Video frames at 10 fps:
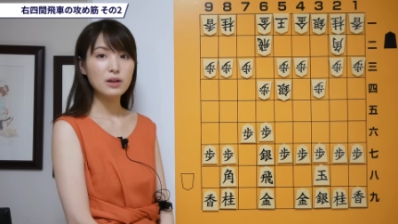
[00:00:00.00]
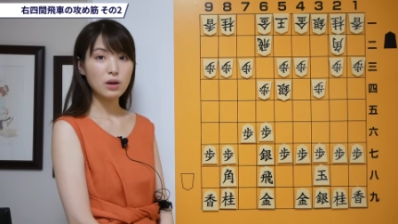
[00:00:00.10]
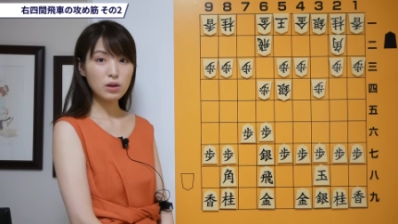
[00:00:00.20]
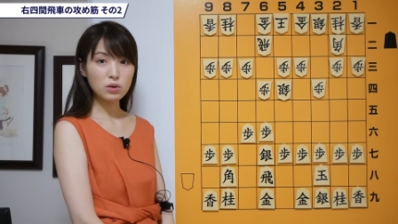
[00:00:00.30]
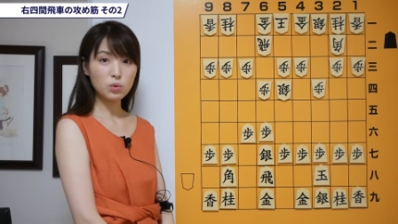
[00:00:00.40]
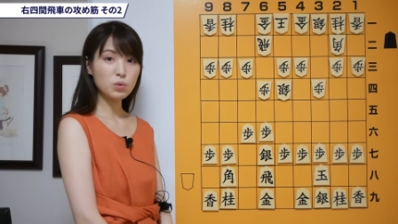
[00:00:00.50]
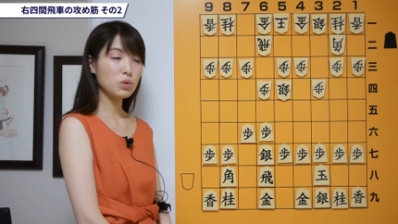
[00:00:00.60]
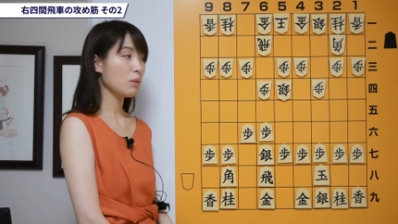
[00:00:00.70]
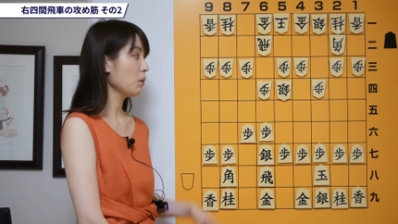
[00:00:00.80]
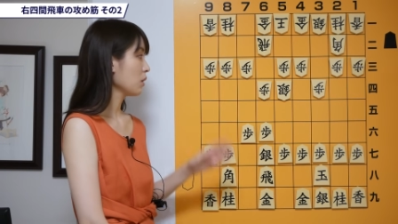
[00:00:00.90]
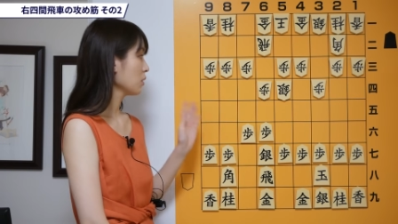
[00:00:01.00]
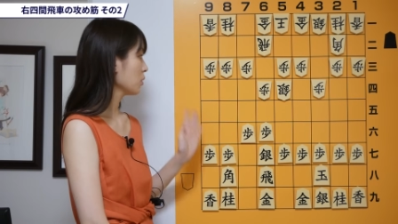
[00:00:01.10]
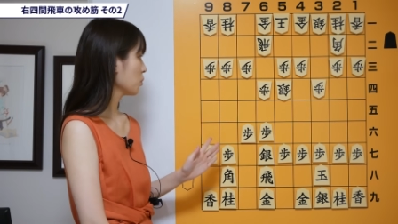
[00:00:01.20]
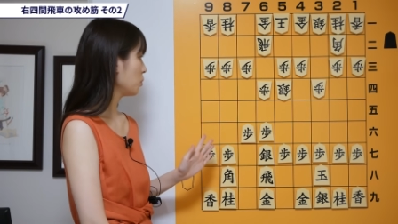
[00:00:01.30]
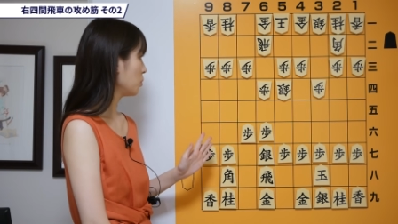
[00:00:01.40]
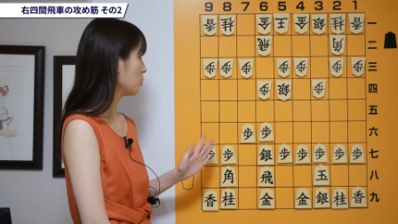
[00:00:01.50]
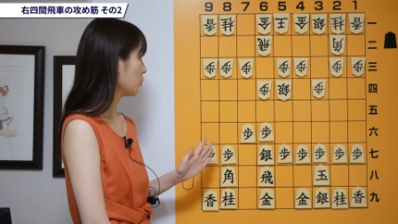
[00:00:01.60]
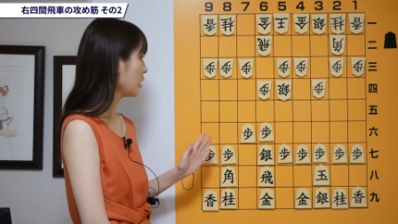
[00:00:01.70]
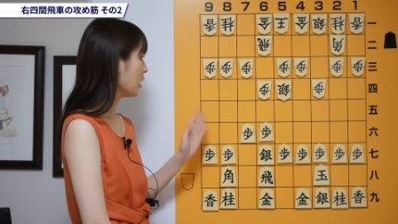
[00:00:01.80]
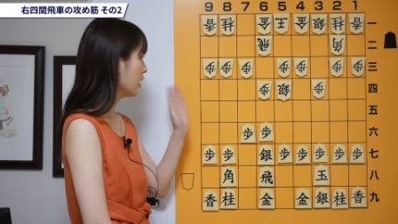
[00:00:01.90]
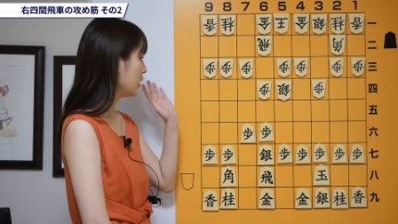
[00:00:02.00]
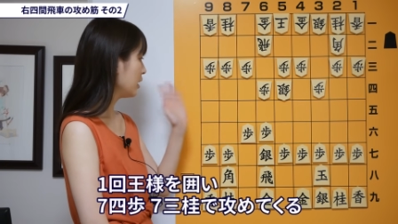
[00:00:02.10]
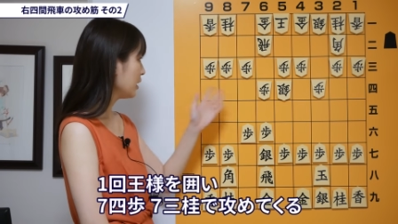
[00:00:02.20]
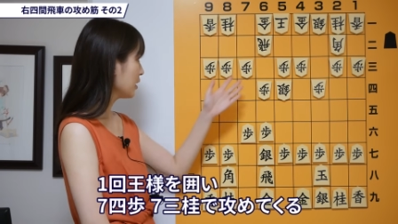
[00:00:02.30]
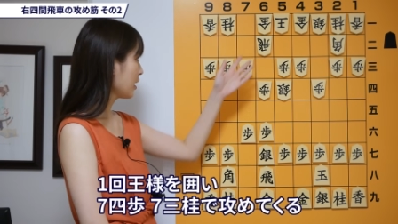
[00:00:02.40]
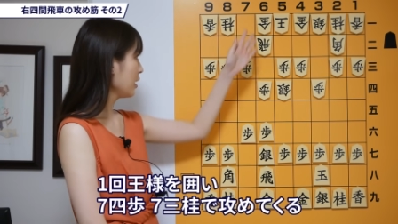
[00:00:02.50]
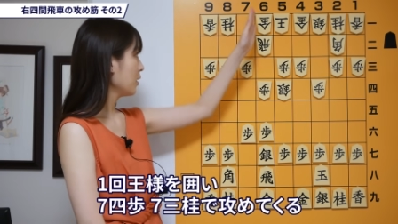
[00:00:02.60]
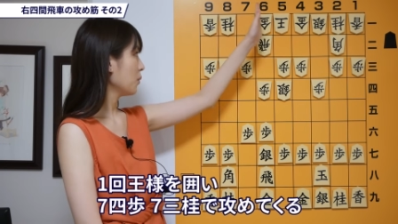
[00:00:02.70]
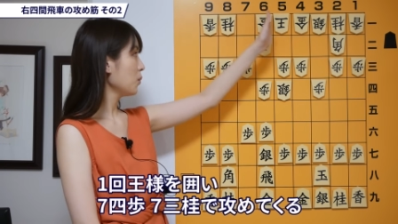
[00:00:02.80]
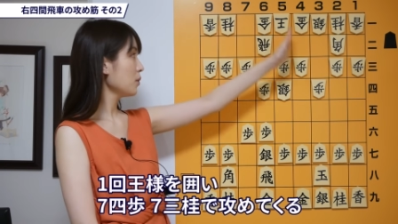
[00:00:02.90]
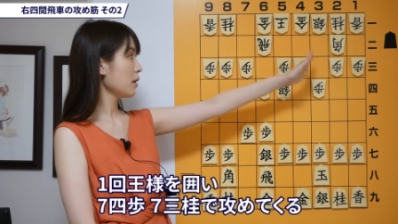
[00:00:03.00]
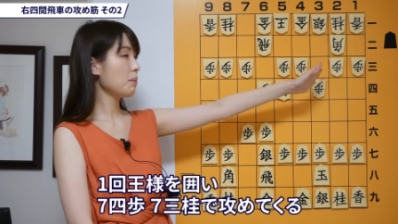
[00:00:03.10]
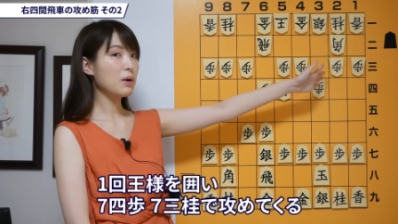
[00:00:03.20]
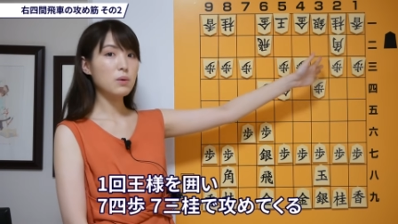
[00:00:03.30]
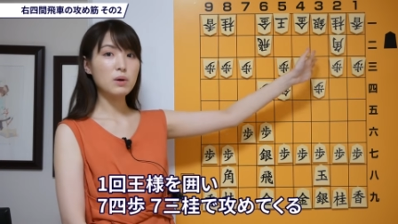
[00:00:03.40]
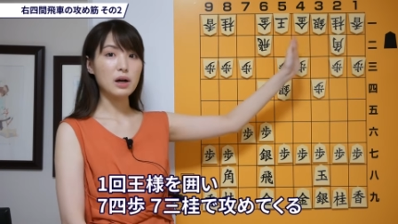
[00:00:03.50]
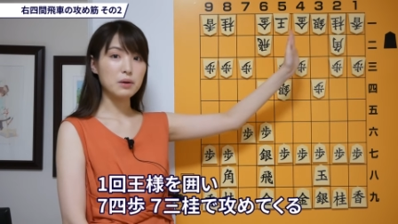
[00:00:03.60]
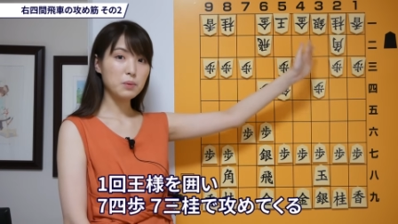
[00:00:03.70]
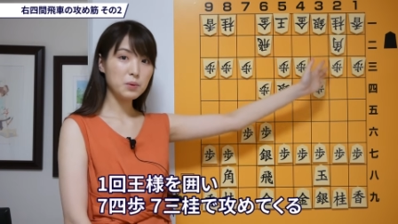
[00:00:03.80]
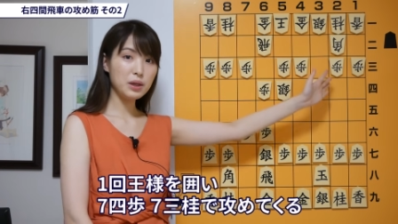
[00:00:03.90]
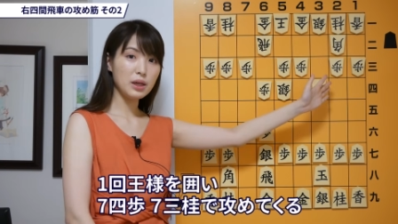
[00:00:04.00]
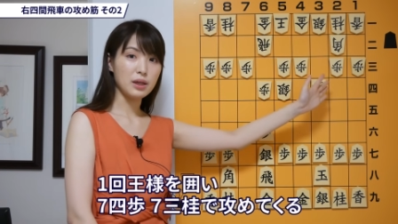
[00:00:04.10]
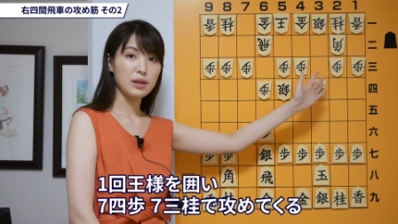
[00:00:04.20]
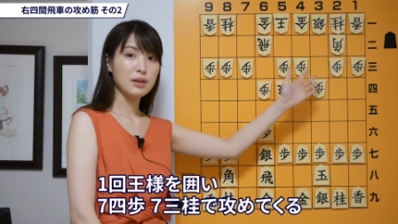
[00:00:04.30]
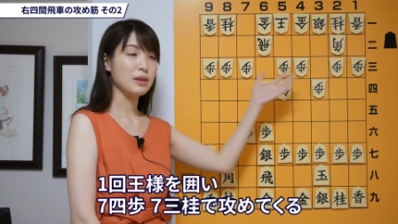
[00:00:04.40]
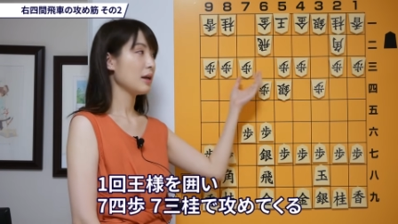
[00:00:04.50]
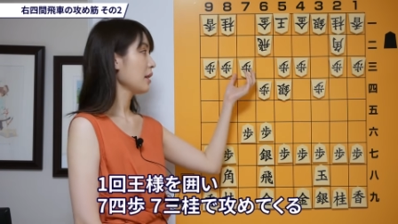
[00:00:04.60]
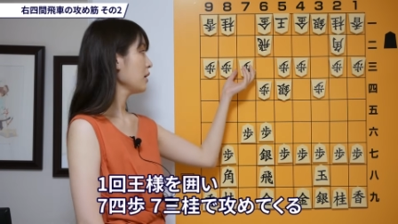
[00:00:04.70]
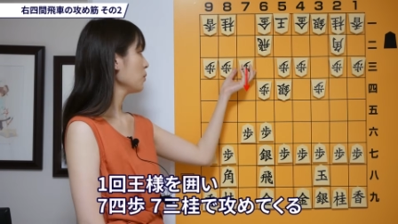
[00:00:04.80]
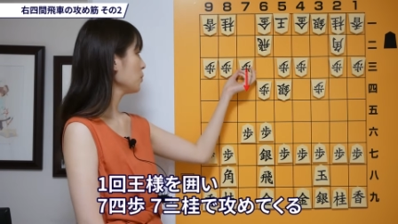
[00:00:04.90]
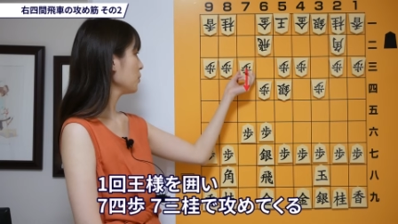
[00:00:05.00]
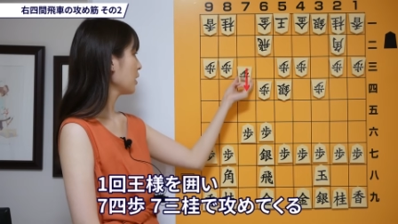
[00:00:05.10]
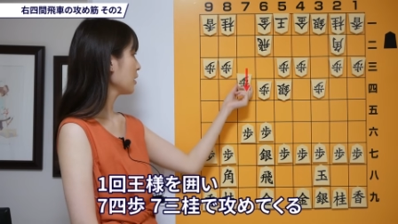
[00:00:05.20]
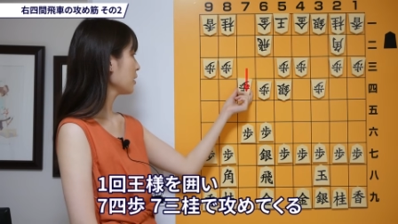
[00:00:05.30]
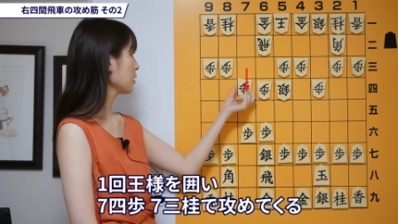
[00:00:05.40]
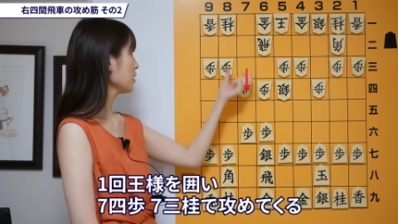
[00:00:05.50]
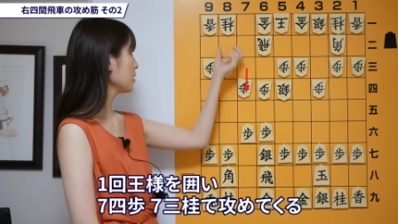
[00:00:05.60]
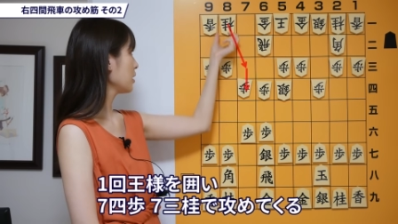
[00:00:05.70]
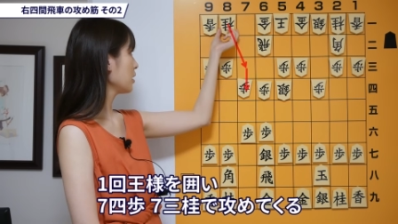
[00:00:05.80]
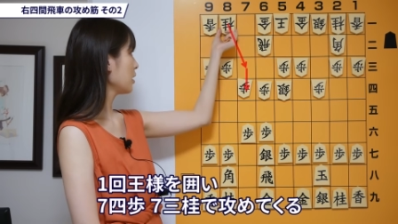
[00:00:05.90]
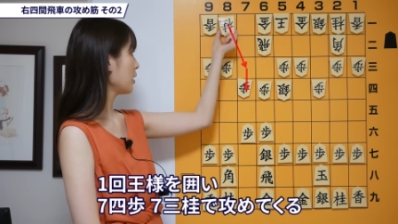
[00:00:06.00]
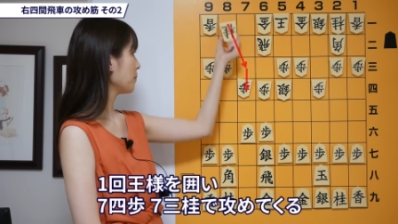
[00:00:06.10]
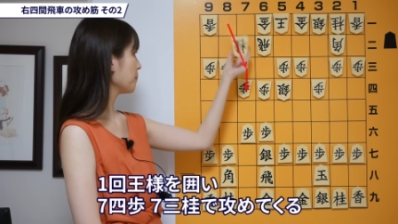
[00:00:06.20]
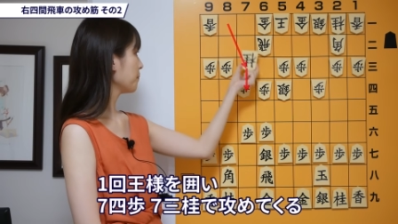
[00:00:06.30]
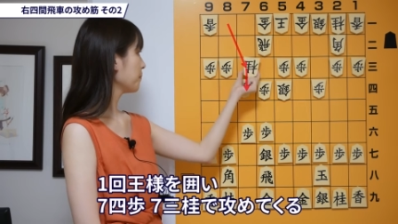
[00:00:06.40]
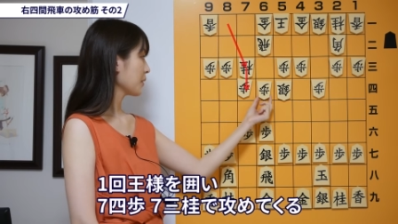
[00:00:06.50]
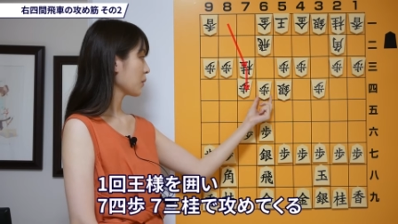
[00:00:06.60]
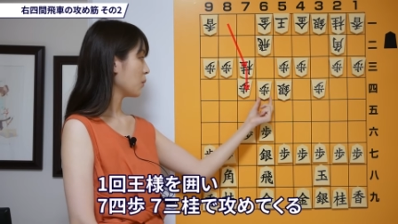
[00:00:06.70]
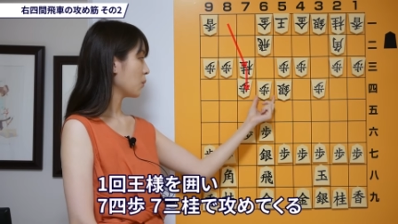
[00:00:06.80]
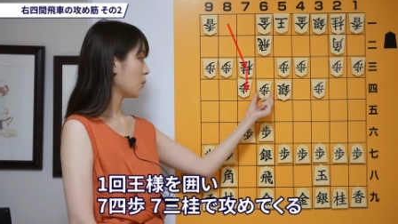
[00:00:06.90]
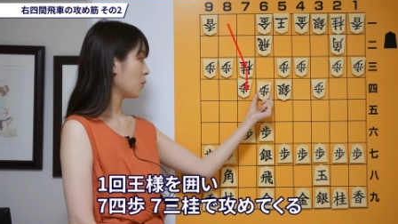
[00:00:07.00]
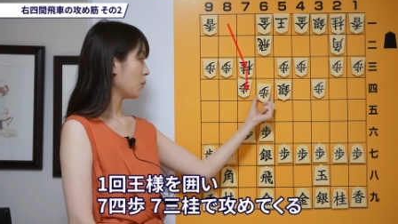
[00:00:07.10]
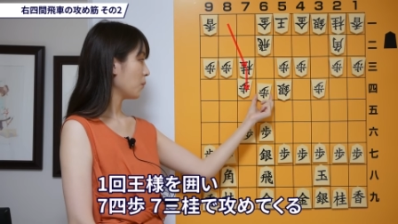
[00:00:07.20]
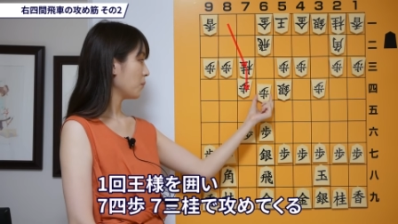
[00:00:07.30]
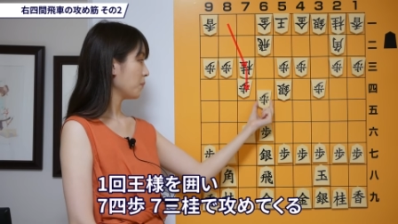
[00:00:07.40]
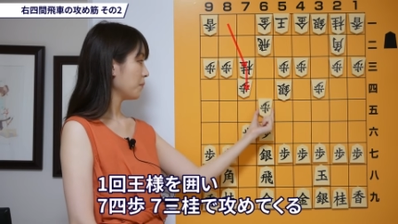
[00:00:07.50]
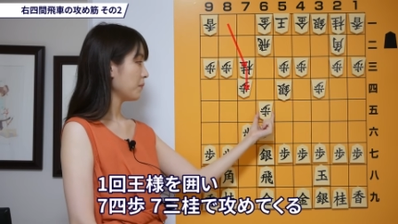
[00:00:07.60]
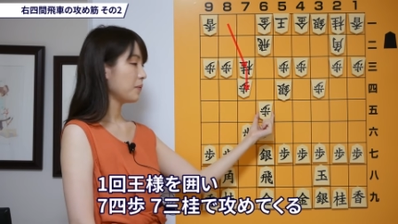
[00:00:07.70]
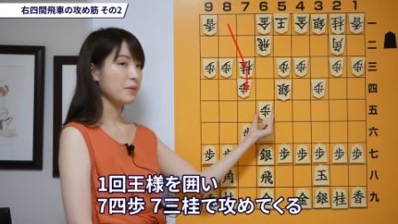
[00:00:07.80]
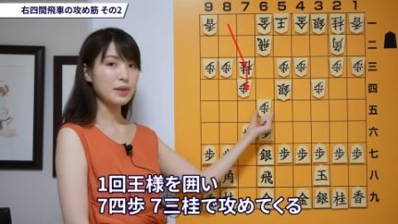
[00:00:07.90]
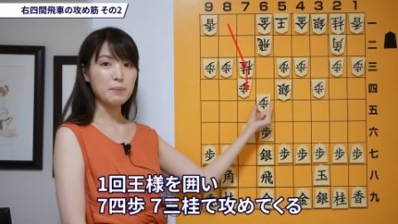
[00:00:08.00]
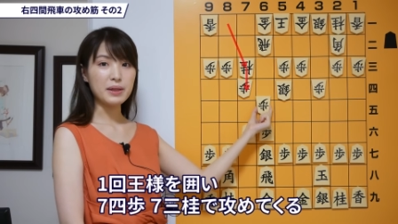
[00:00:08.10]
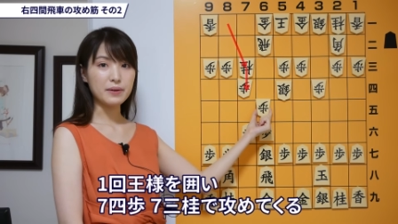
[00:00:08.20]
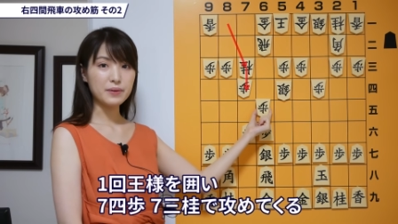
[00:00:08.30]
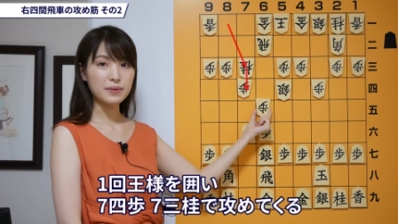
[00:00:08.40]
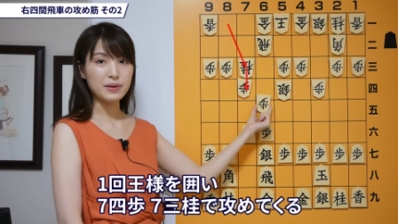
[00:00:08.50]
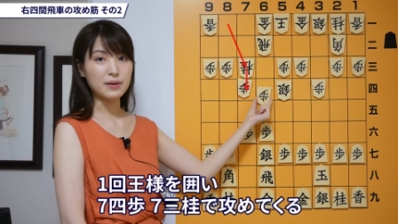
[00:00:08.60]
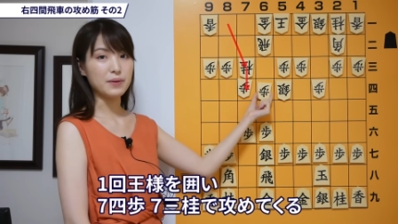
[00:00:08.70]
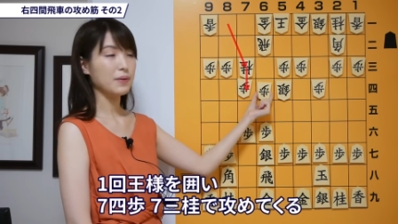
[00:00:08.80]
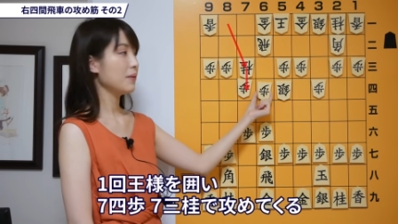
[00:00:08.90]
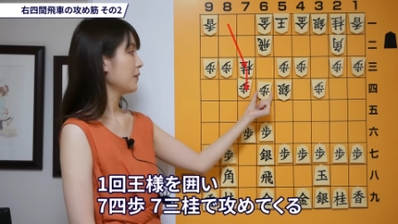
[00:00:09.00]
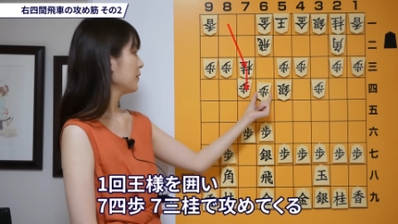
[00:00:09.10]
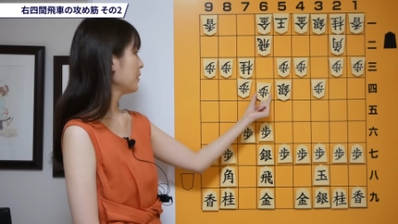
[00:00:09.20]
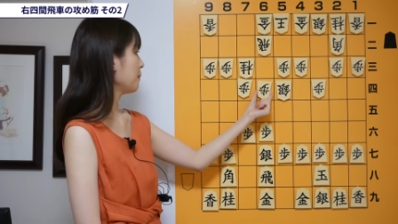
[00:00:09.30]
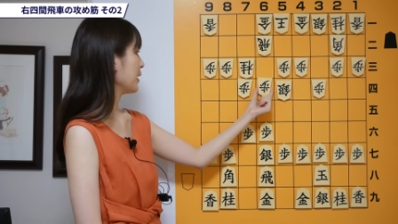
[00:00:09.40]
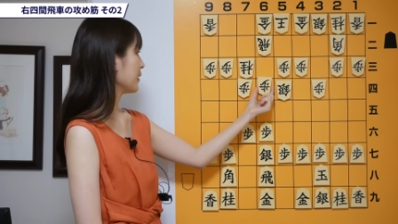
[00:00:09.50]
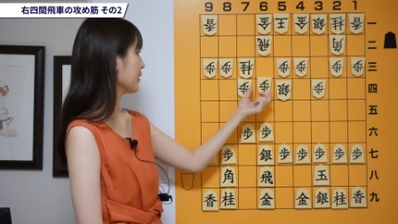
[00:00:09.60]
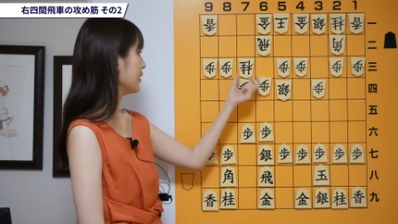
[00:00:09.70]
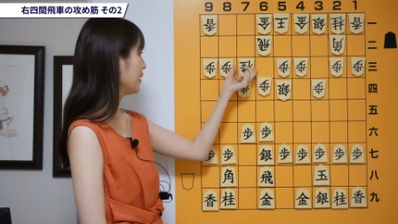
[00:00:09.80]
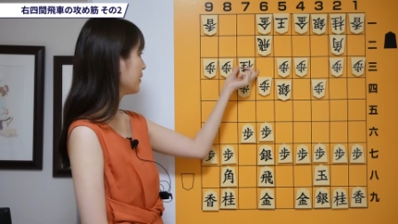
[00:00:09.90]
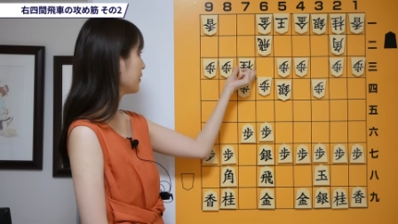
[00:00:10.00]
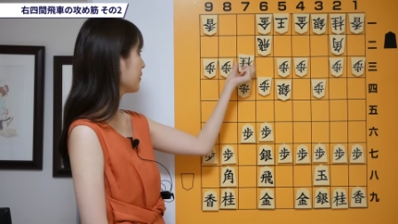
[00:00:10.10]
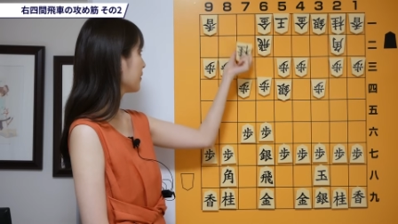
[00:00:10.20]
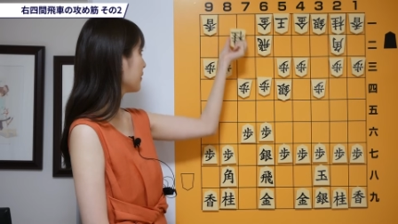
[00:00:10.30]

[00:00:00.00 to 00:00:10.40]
はい、その攻め方というのは、いっかい王様を囲い、ななよん歩ななさん桂でここを攻めてくるっていう攻め方です。